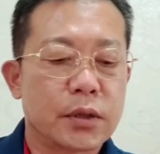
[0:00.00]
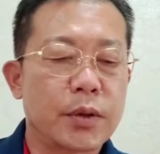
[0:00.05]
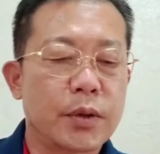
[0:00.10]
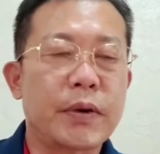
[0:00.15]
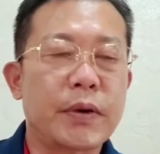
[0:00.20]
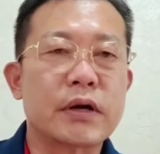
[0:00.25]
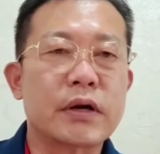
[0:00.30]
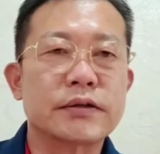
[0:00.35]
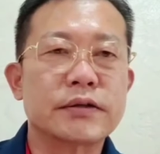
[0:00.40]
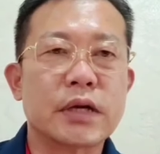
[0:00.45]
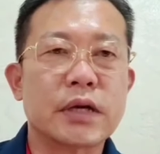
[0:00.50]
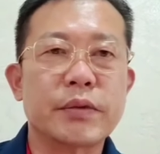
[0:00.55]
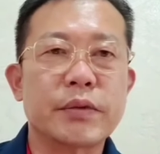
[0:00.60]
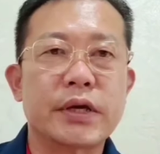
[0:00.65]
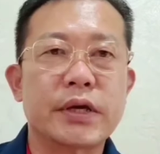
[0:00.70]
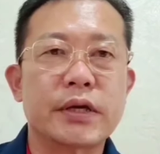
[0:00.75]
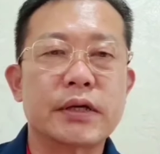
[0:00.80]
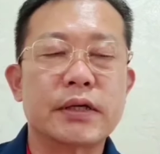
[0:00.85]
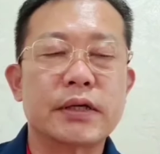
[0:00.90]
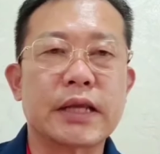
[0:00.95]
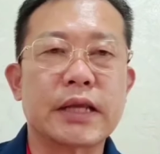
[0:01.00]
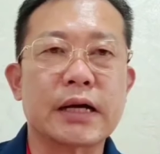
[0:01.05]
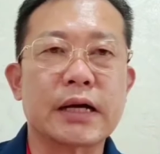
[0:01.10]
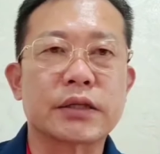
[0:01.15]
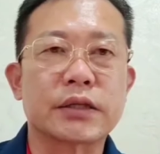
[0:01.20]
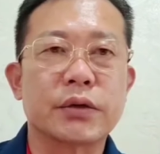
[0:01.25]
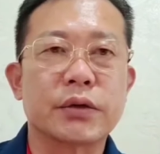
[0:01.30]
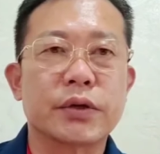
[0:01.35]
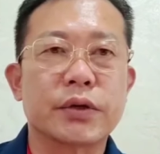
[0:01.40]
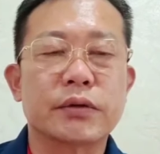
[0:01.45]
다음에 8월 3일
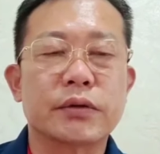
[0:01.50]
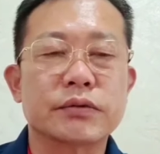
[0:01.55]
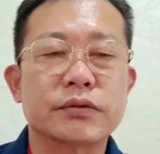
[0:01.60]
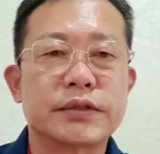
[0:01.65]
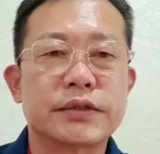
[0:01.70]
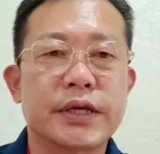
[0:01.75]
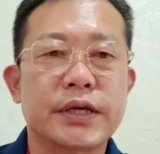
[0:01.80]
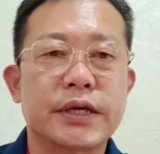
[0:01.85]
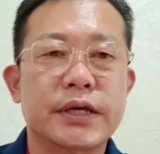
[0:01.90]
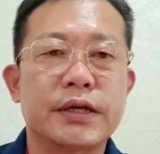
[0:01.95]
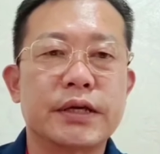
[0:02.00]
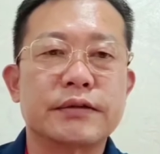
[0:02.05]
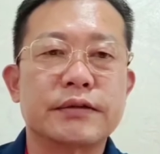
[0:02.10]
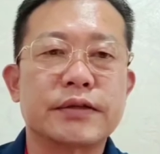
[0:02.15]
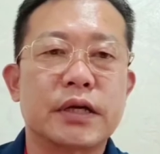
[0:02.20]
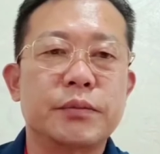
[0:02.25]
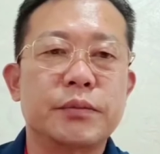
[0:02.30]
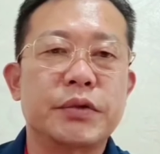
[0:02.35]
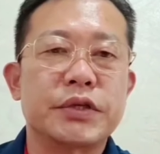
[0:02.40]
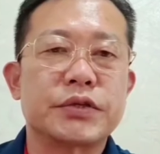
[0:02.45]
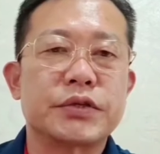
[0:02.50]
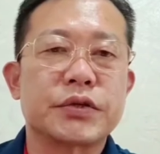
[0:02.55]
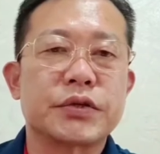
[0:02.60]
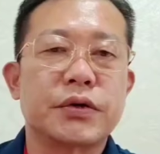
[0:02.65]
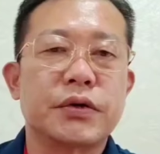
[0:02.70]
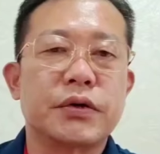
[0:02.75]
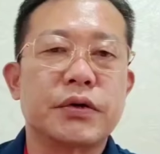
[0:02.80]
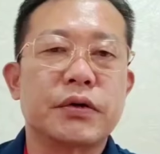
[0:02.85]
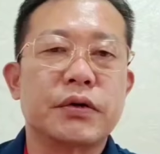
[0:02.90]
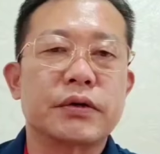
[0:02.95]
닭띠오려 운세
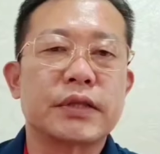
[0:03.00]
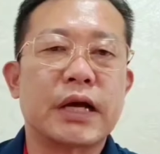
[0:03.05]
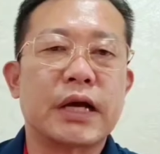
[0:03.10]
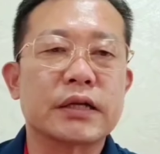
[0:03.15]
살피죠.